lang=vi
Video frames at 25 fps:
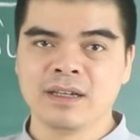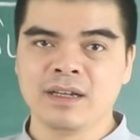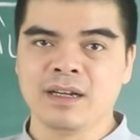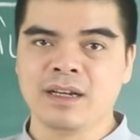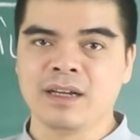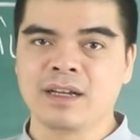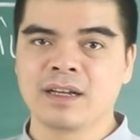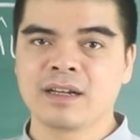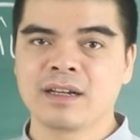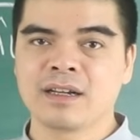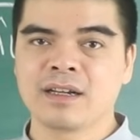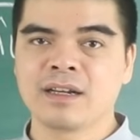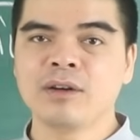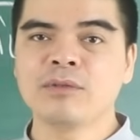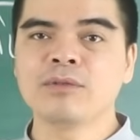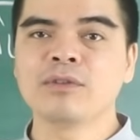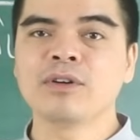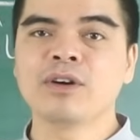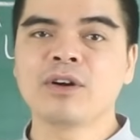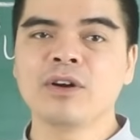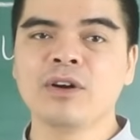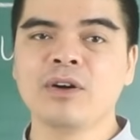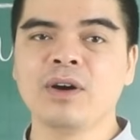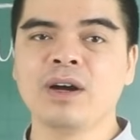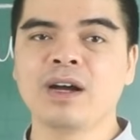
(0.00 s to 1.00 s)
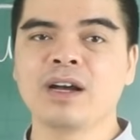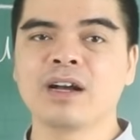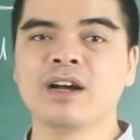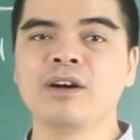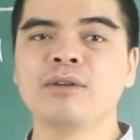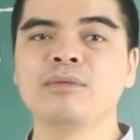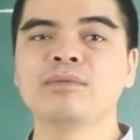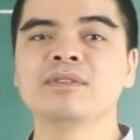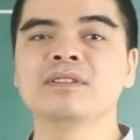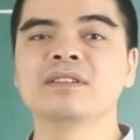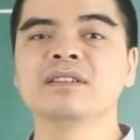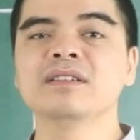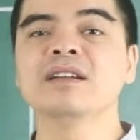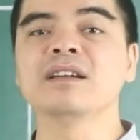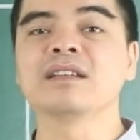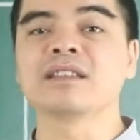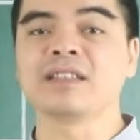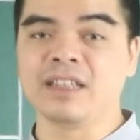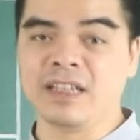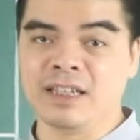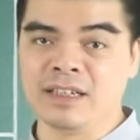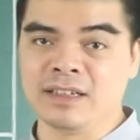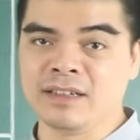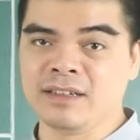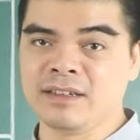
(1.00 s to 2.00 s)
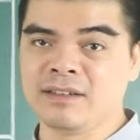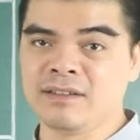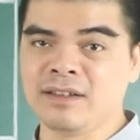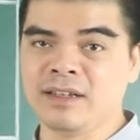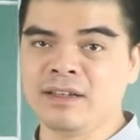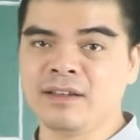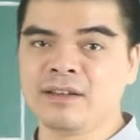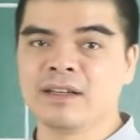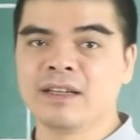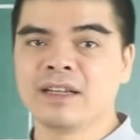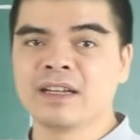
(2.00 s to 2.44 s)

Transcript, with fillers: À, không có kho không giữ được tiền. Đấy.